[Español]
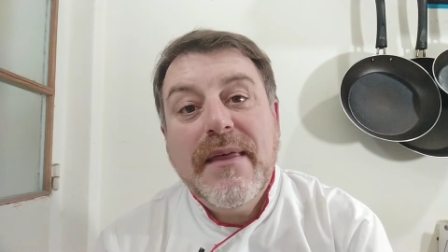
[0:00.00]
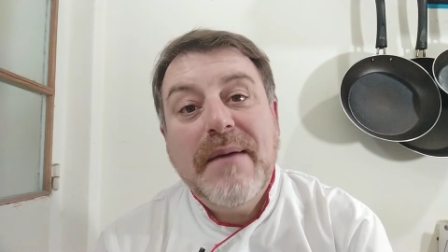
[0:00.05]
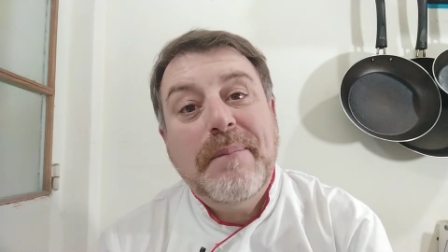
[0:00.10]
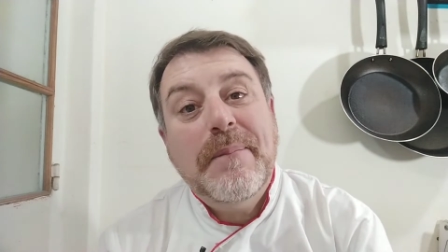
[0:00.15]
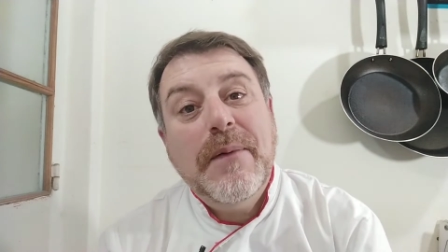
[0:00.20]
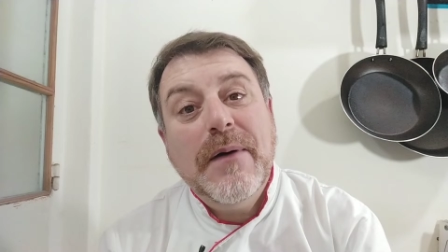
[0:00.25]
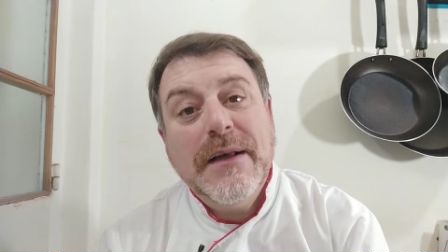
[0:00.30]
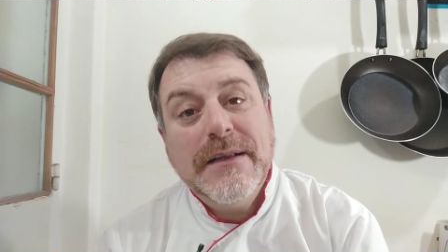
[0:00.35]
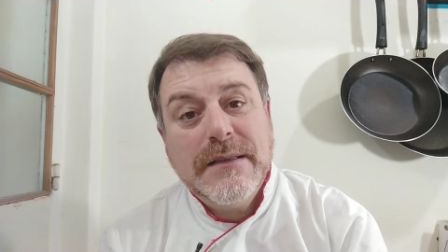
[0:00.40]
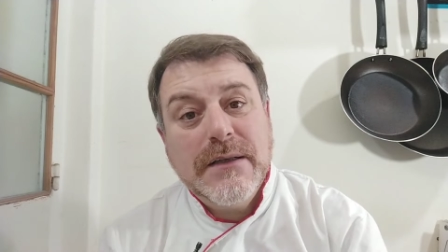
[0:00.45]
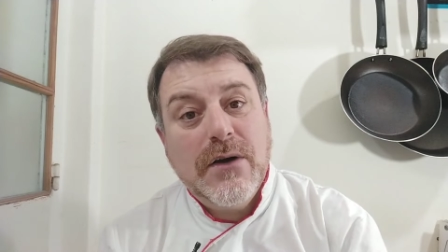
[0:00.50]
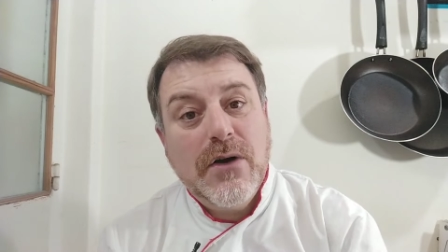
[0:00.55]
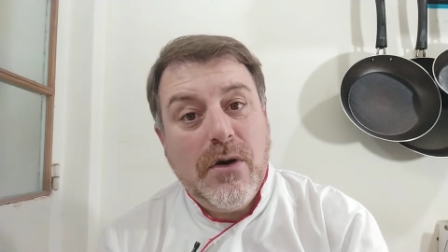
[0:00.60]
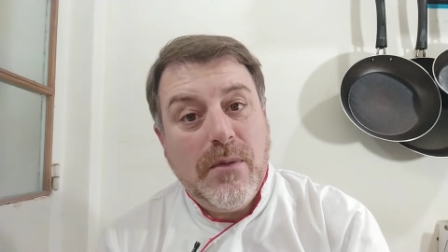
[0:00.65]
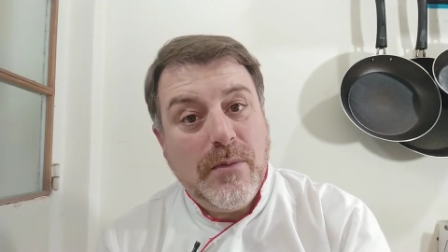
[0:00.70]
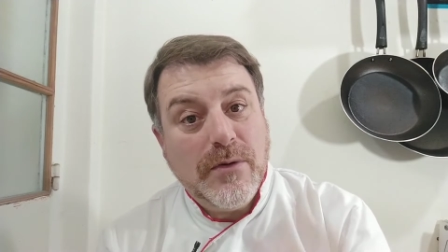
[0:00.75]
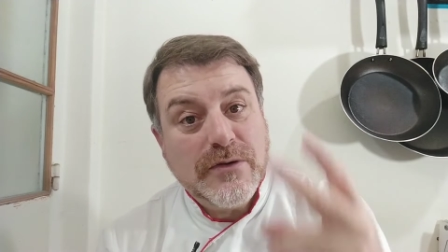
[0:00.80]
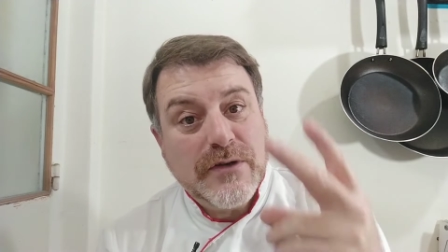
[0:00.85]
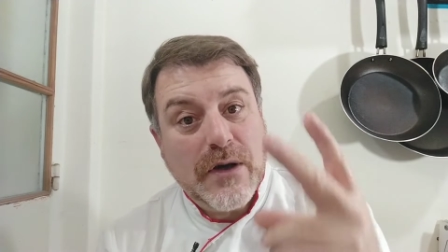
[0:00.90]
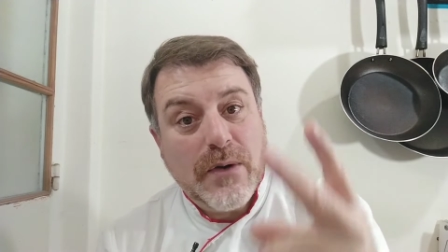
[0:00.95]
Después,
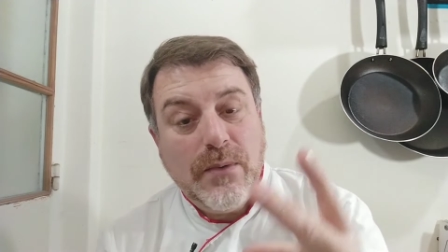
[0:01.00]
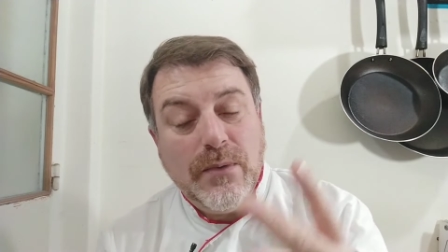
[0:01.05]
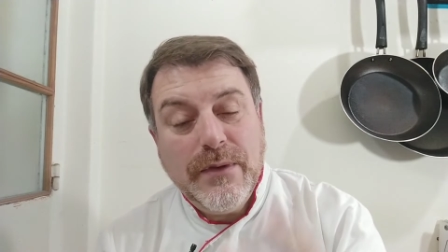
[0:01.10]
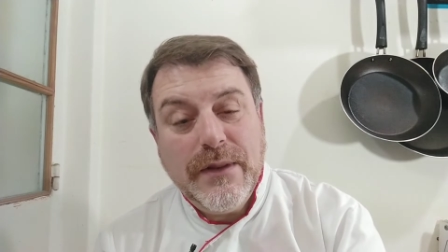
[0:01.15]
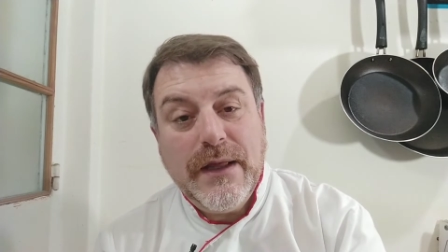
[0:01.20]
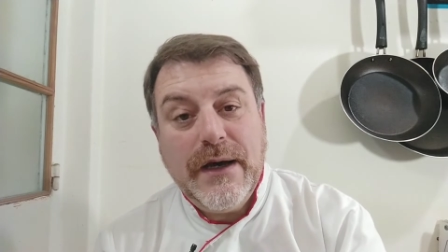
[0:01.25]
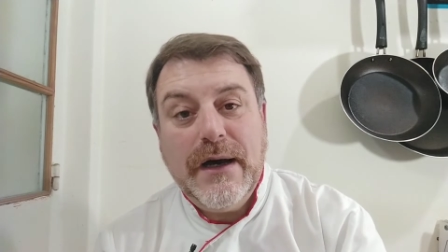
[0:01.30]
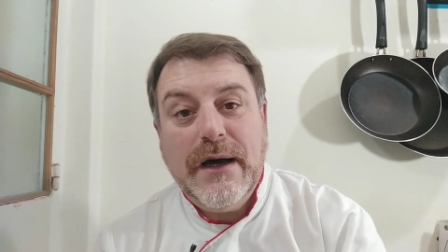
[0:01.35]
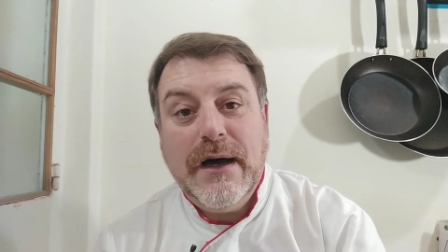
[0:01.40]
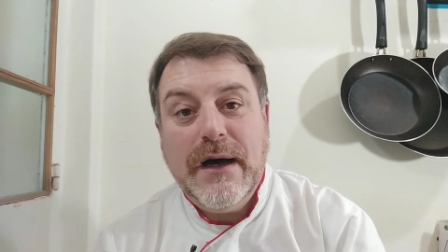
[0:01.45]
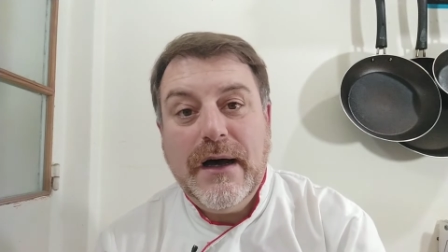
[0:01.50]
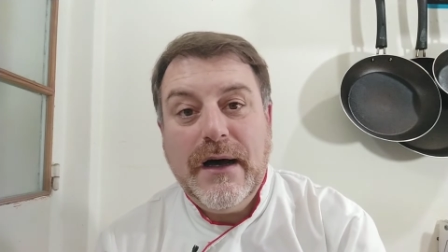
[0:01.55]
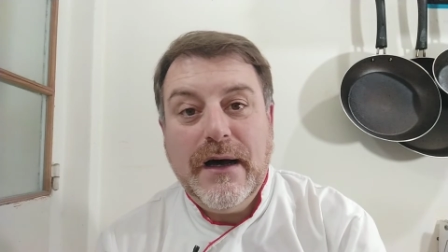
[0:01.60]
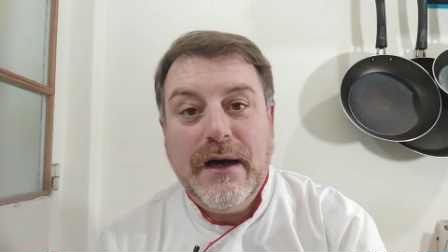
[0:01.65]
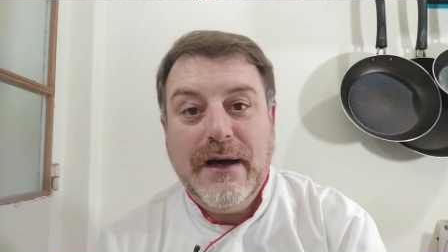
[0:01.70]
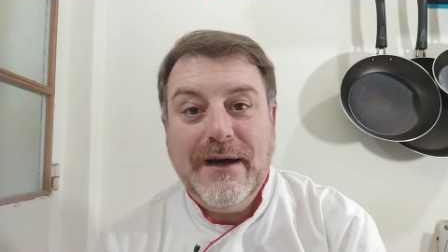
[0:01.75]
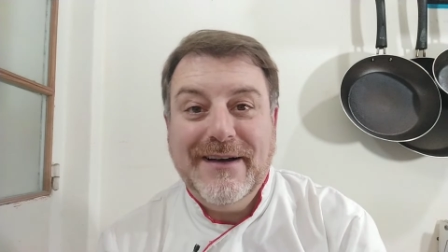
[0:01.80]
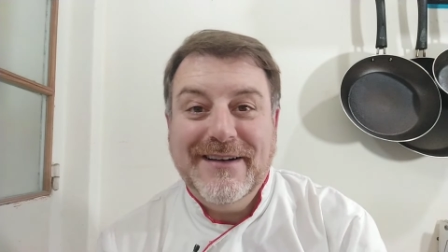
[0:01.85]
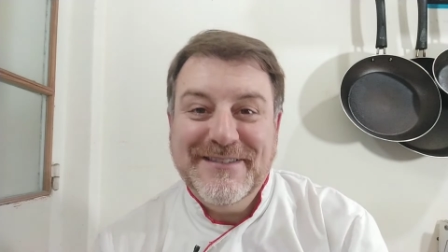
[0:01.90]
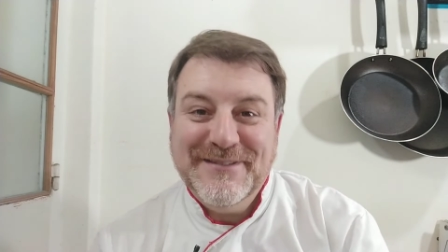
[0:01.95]
como
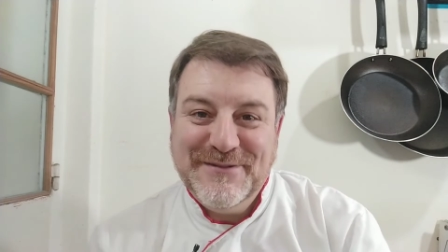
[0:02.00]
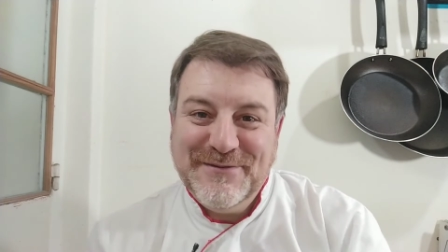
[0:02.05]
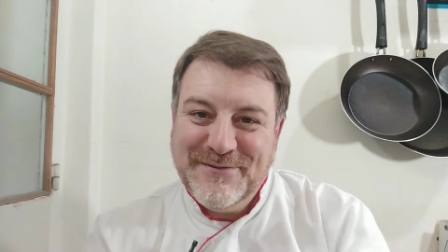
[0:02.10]
segunda